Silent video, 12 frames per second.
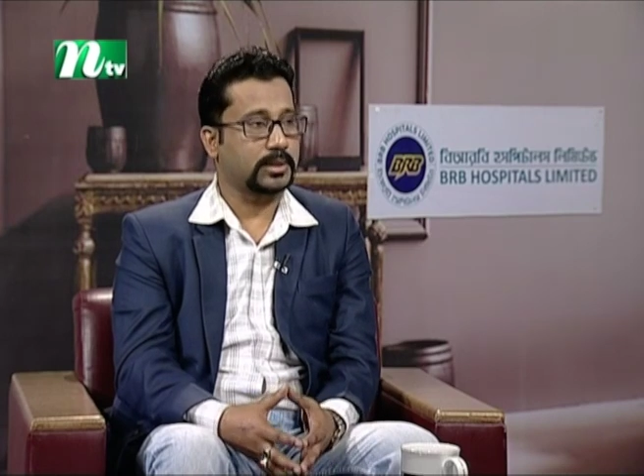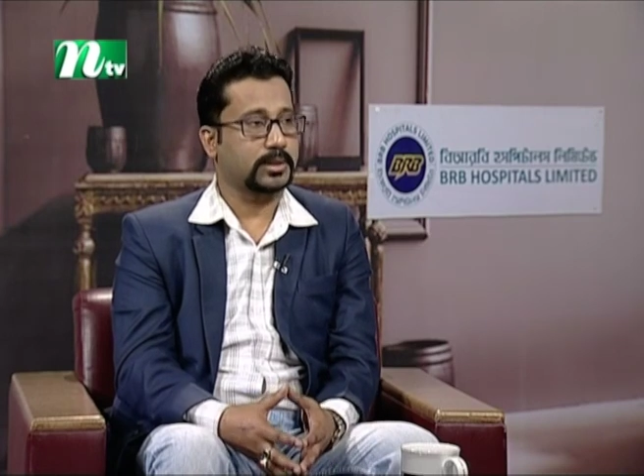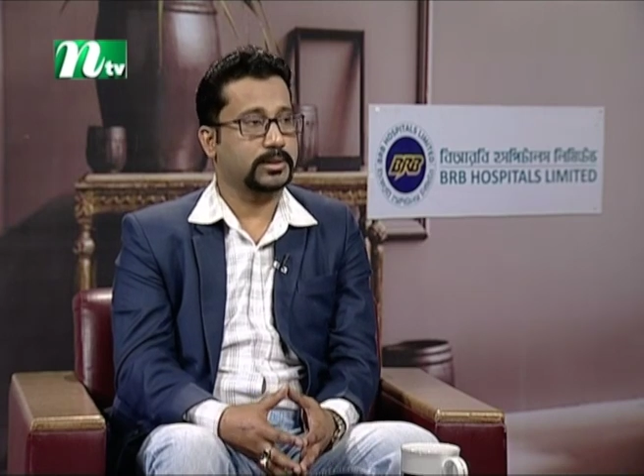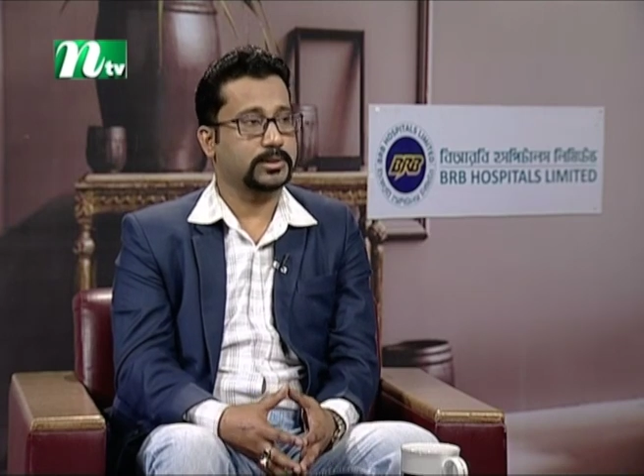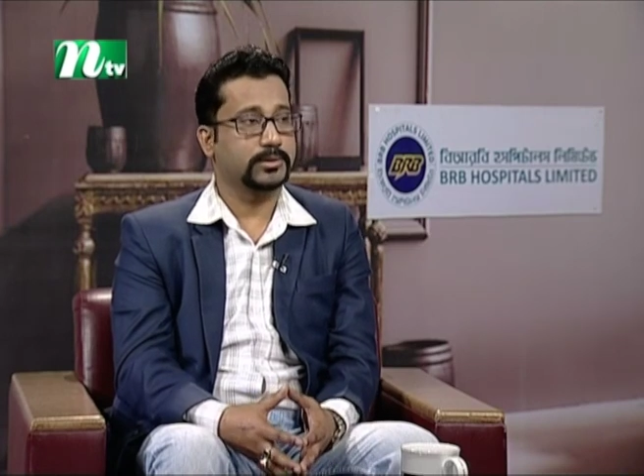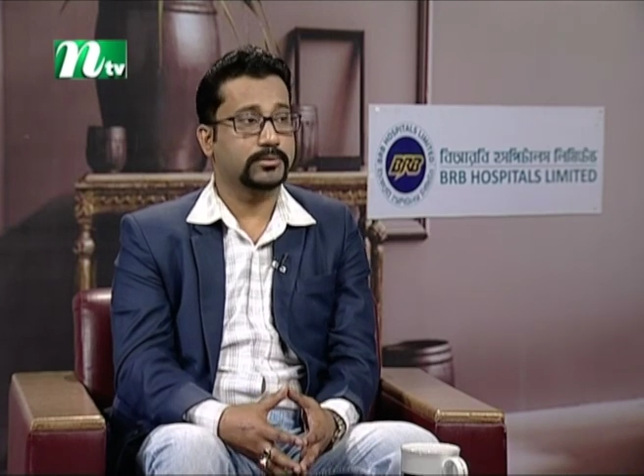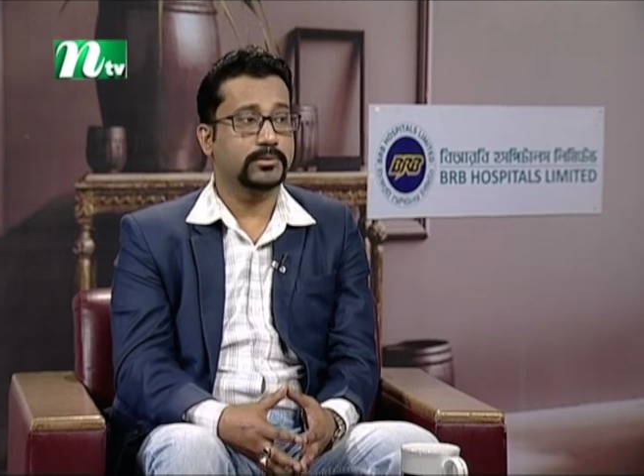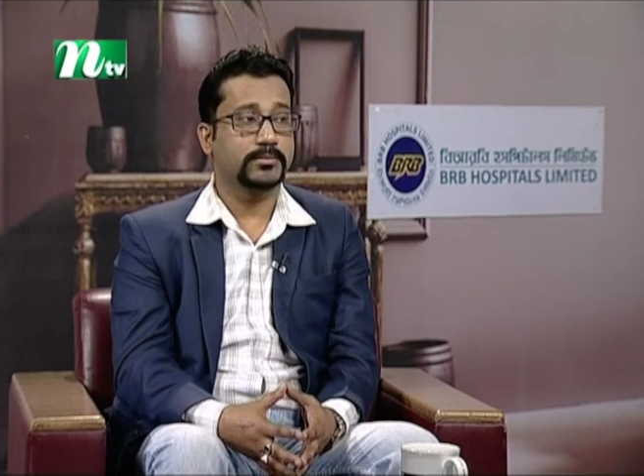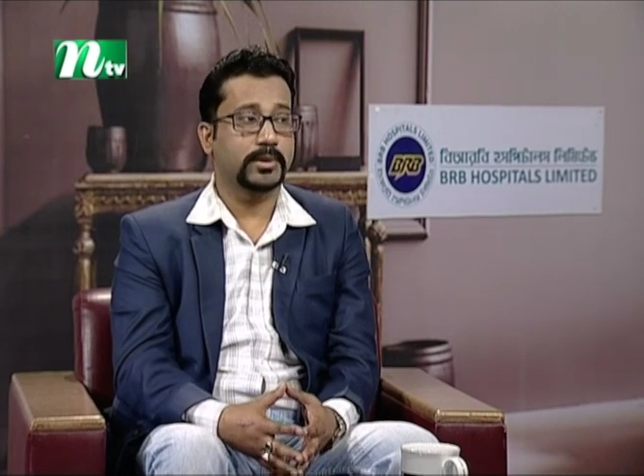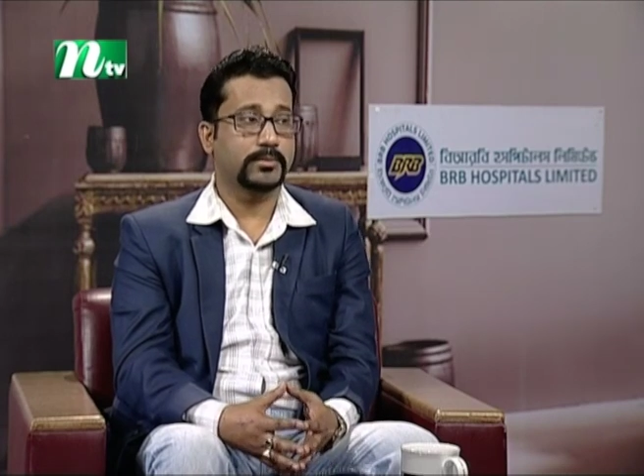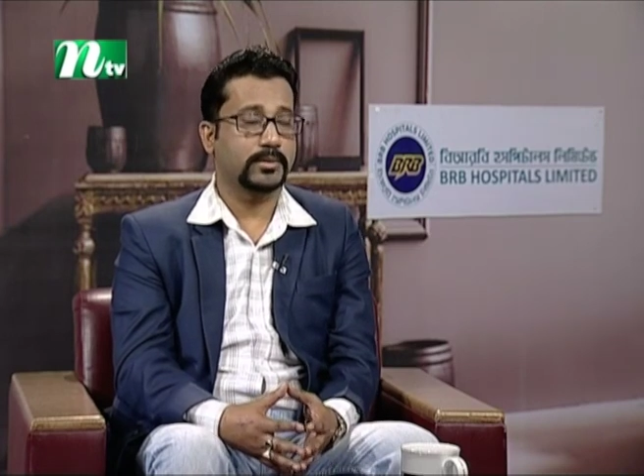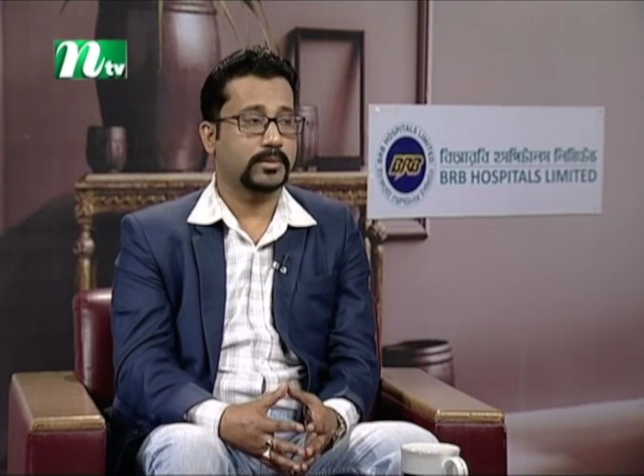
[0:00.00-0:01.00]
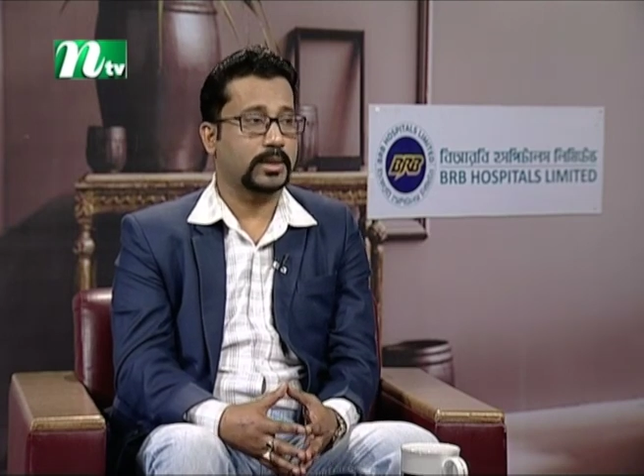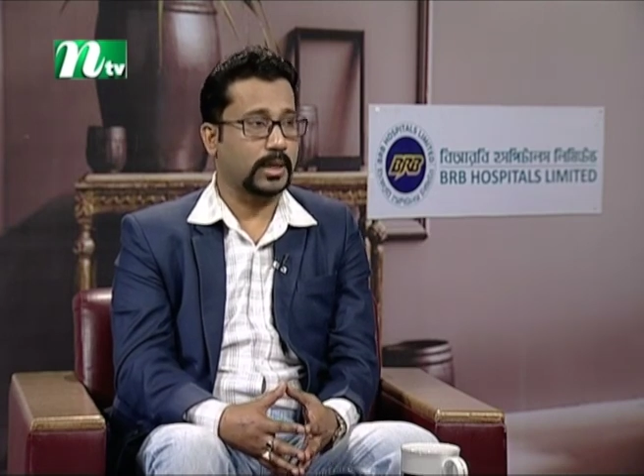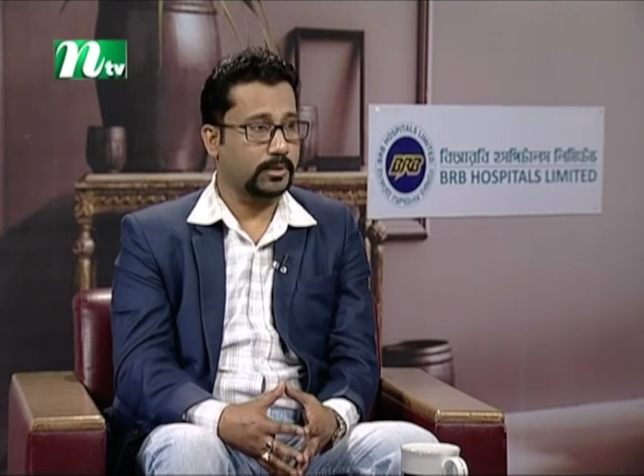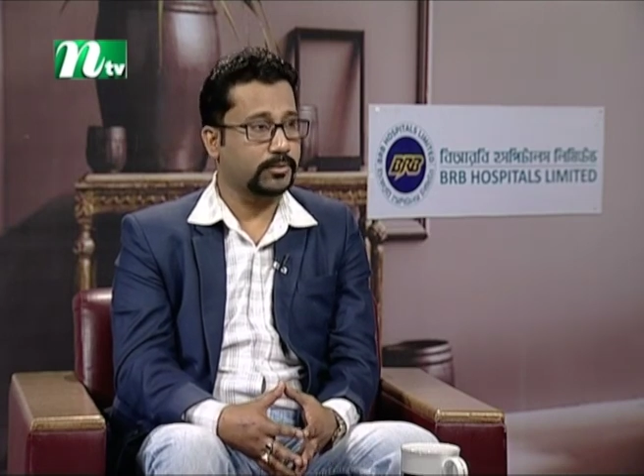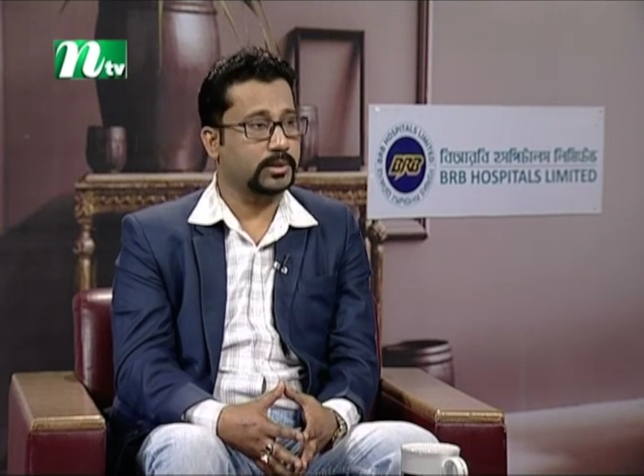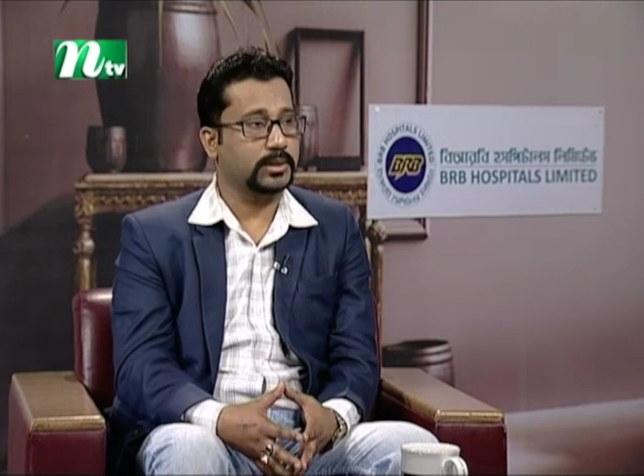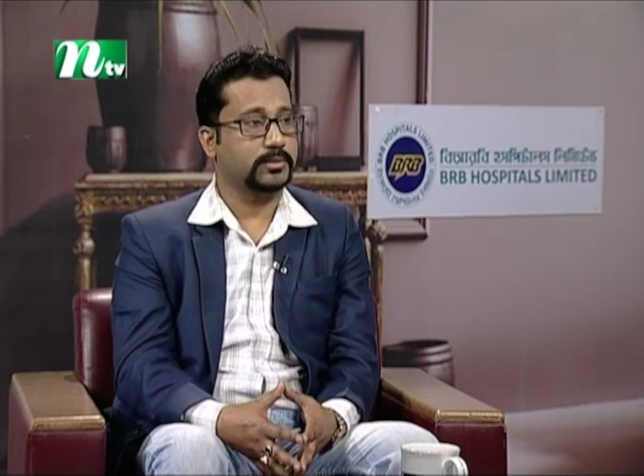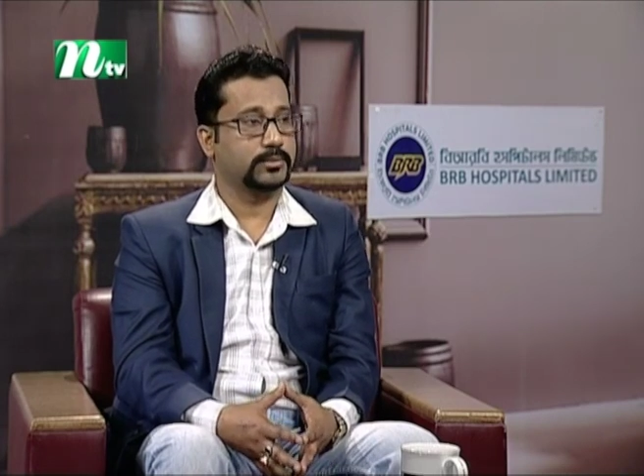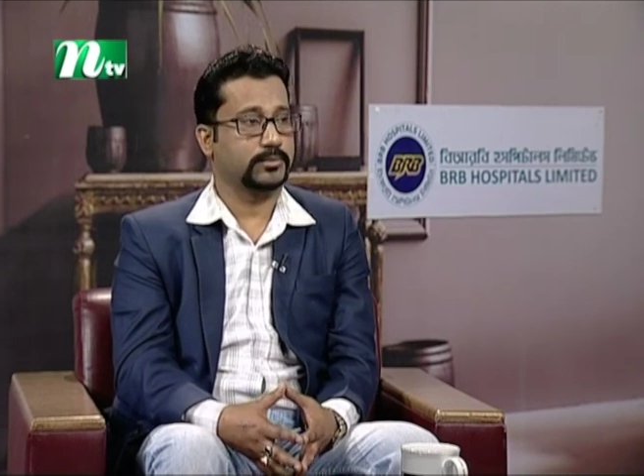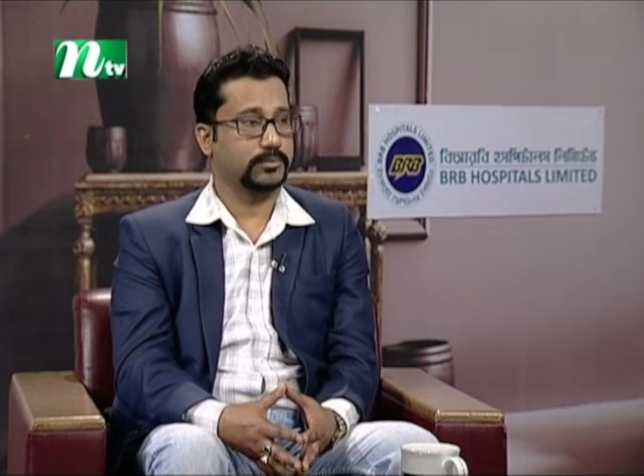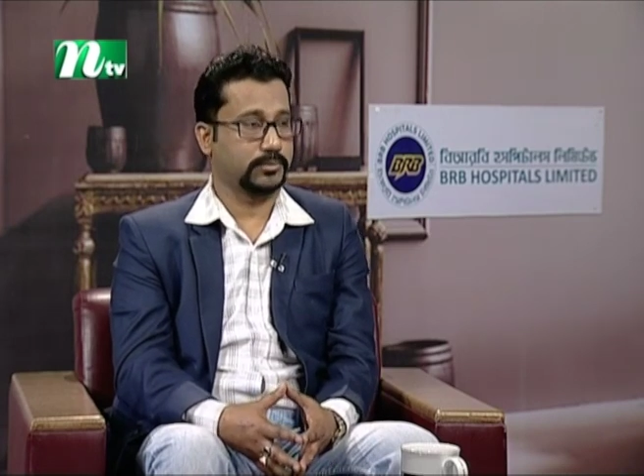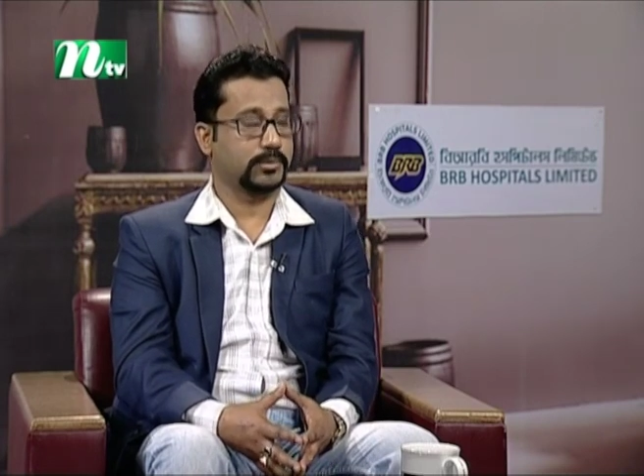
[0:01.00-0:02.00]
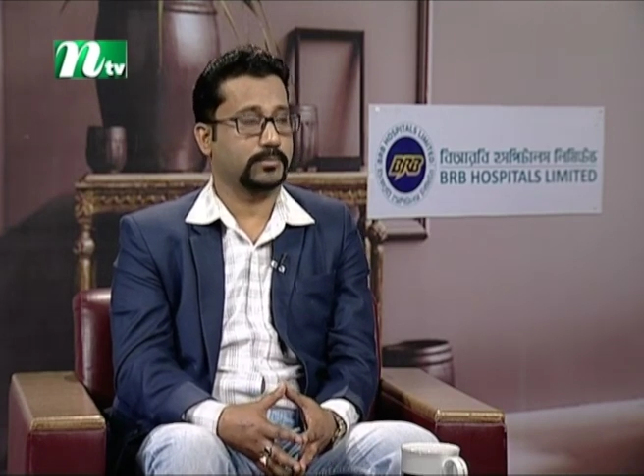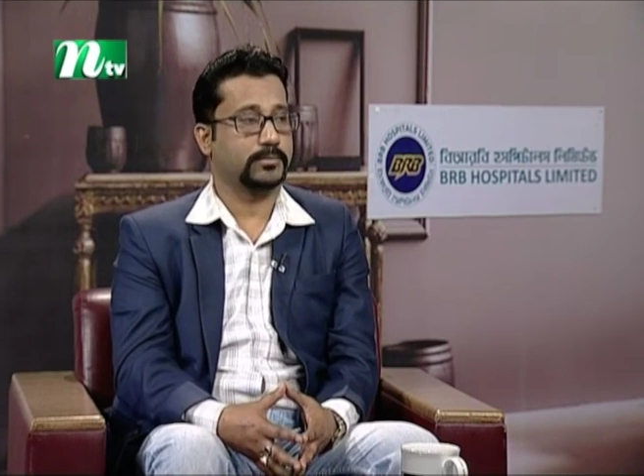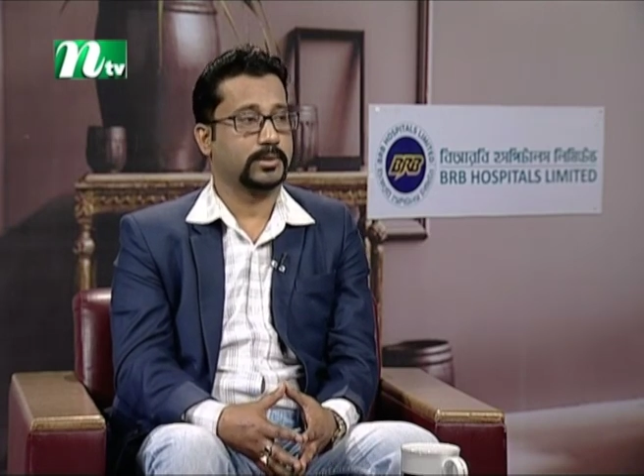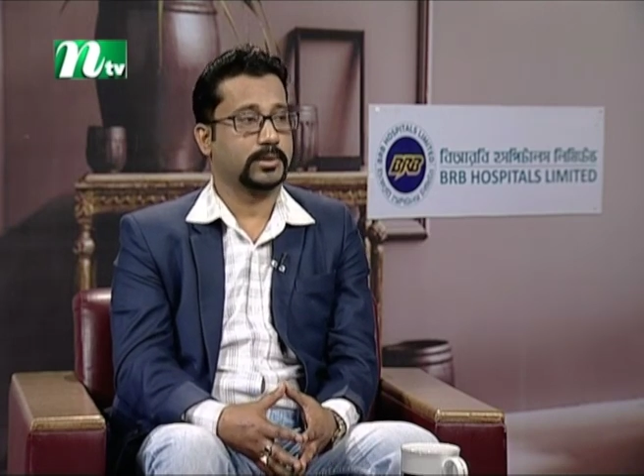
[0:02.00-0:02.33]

থাকে যেগুলো ব্যবহার না করাই উত্তম